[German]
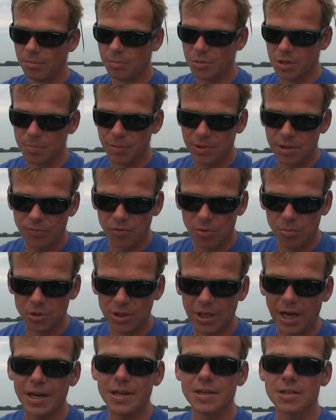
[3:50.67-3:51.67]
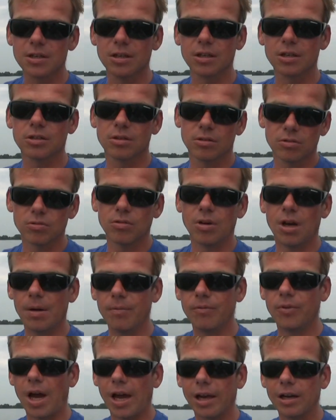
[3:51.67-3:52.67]
Bis Mitte 35
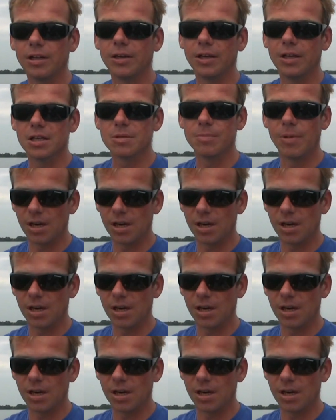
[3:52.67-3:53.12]
haben wir eigentlich jedes